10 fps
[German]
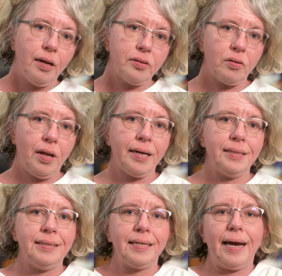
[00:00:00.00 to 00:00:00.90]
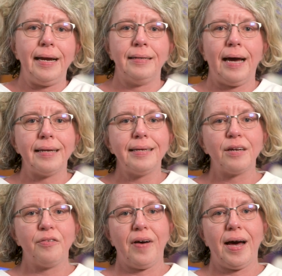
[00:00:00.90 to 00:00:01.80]
solange ihnen keine
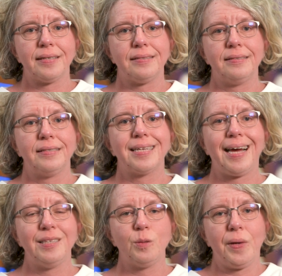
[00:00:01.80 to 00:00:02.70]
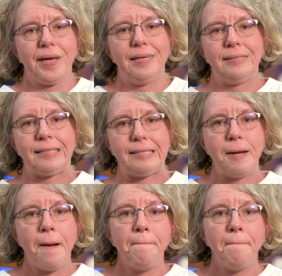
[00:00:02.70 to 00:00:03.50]
adäquate, transparente